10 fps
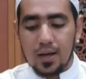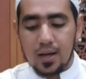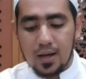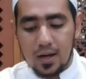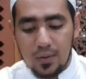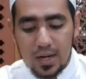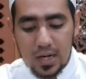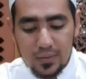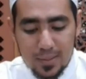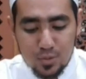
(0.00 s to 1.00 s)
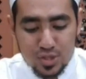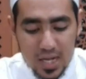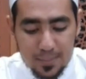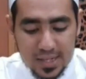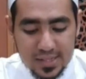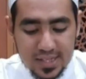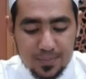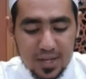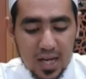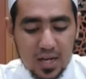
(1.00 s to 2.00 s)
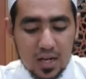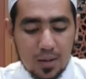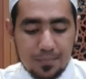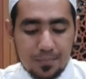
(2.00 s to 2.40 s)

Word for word: warawa Muslim an Zaid bin Arkam